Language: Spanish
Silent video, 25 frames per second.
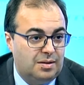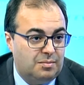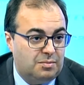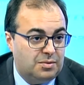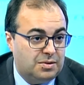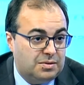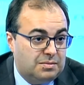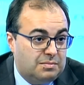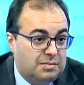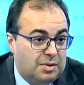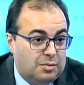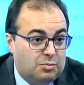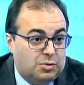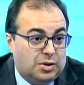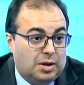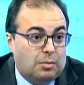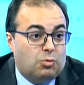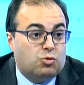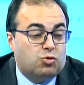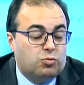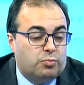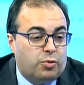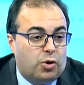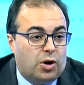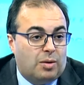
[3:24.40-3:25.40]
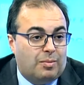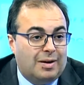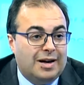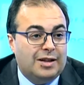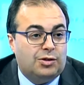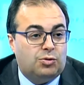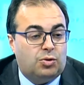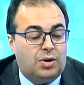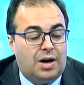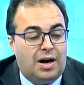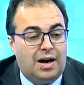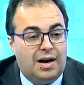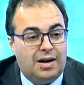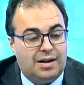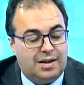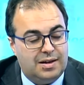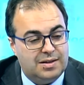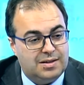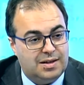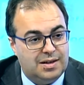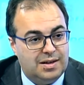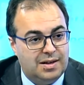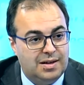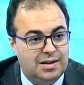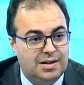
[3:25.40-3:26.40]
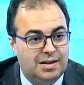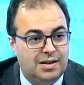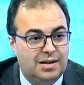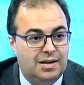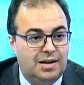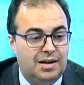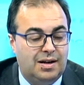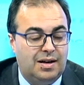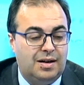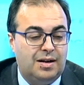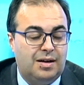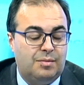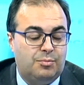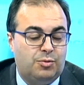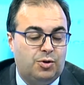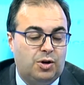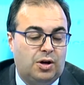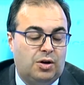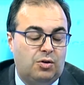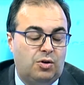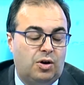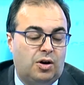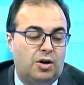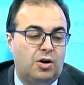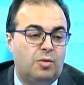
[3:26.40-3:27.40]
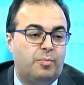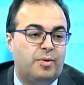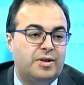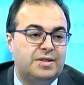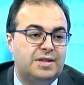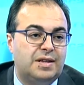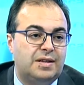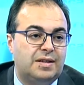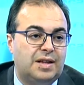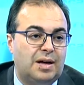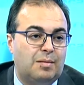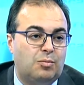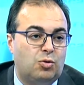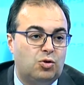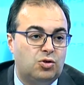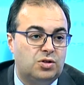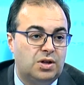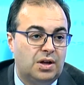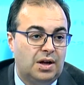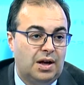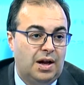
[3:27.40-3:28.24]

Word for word: pues, tenemos un programa electoral que es con el que nos presentamos